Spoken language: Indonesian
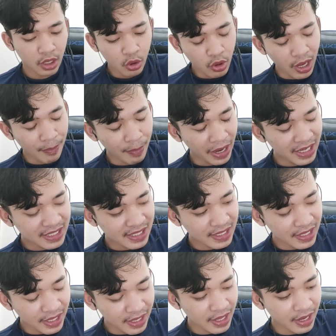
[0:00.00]
lu ngapain
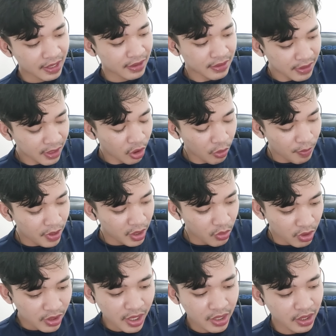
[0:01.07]
sendirian di lobby
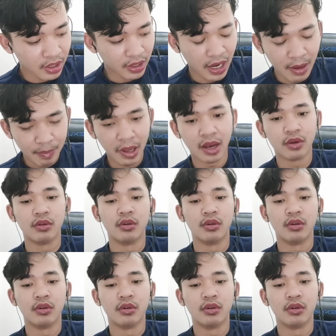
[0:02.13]
gue tanya kenapa